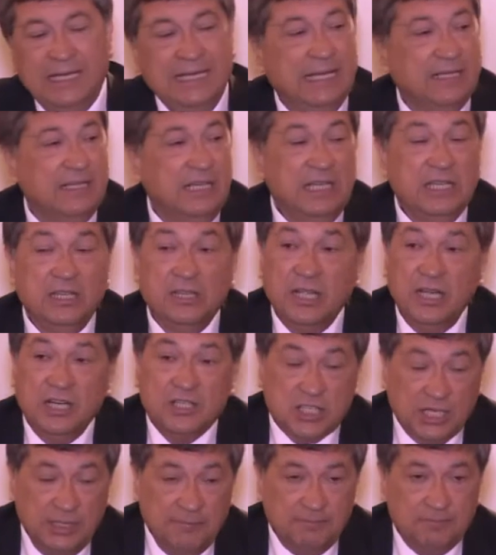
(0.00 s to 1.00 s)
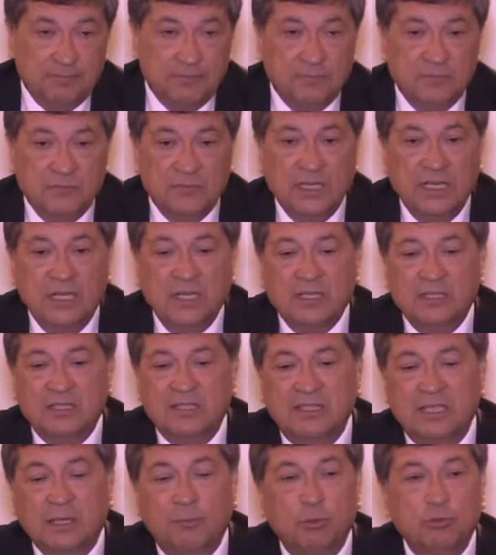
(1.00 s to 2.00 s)
ya da yıllarca
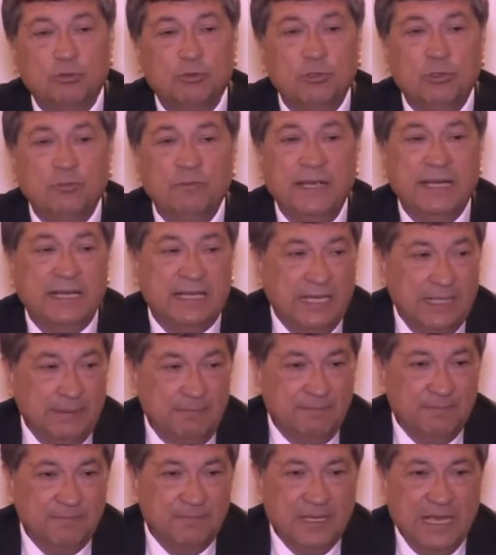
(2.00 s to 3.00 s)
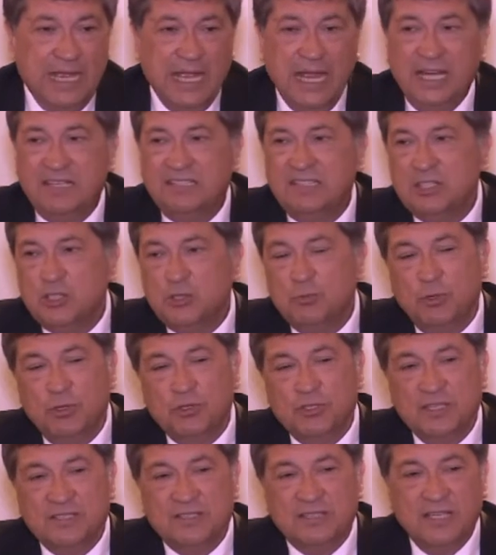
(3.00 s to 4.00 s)
tapusunu bekleyip her seçim
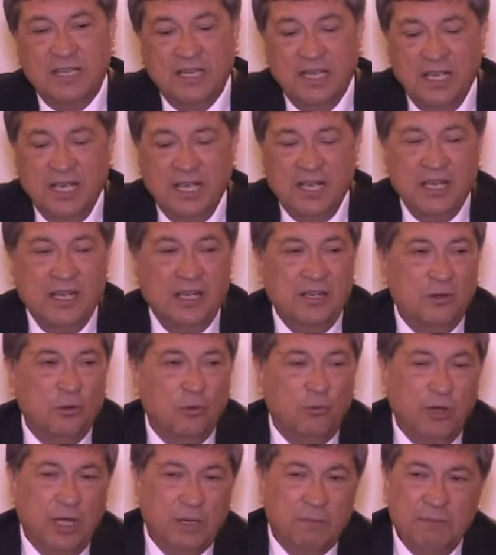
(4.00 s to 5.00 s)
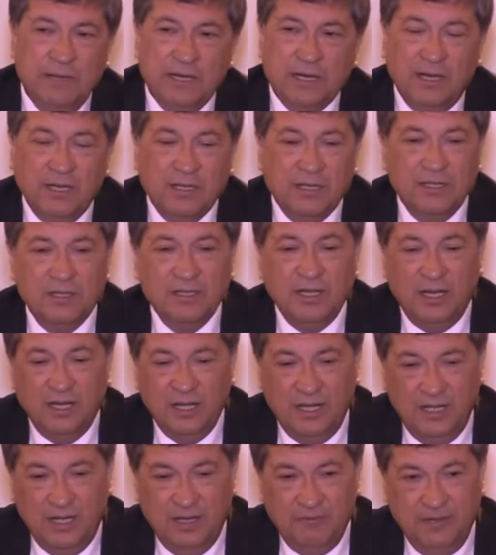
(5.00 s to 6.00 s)
öncesi ufak bir alanı
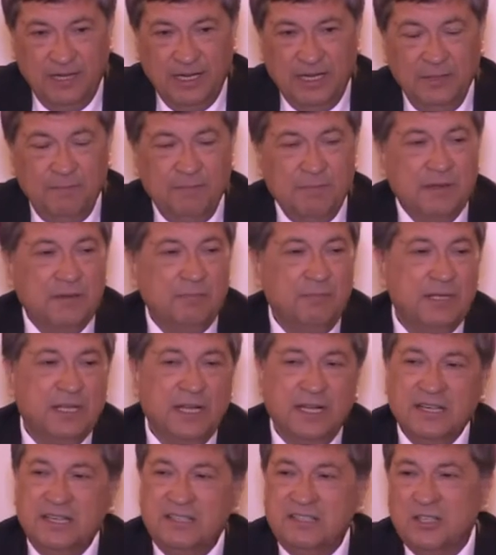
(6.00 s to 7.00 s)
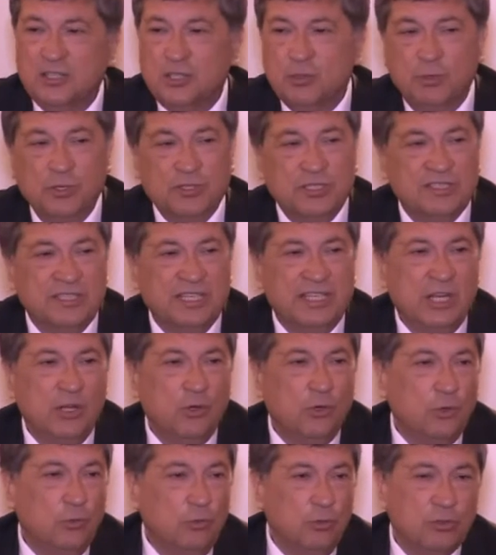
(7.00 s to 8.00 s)
verilip bir dahaki seçim öncesi yine
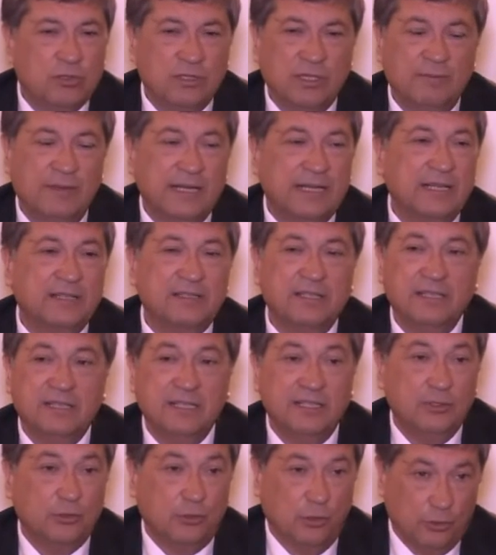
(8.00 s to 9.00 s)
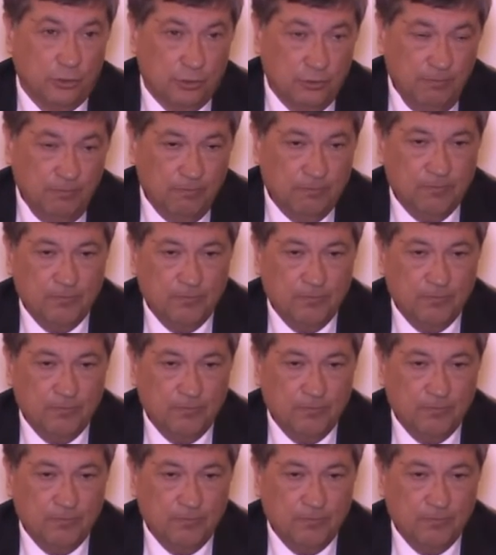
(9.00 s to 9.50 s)
umutla bekletildiğini gördüm.